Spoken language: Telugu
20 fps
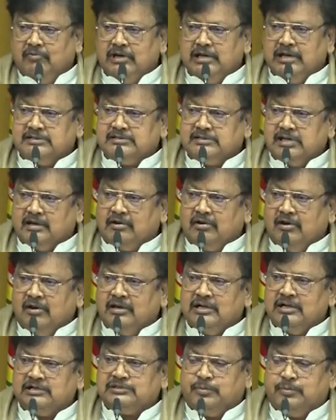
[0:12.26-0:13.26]
వైఎస్ఆర్
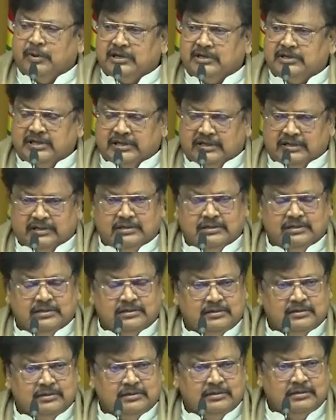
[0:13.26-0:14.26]
కాంగ్రెస్ పార్టీ
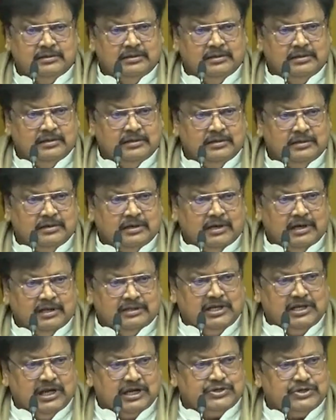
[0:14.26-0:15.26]

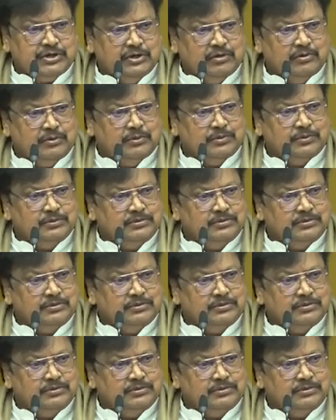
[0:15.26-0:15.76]
అధ్యక్షుడు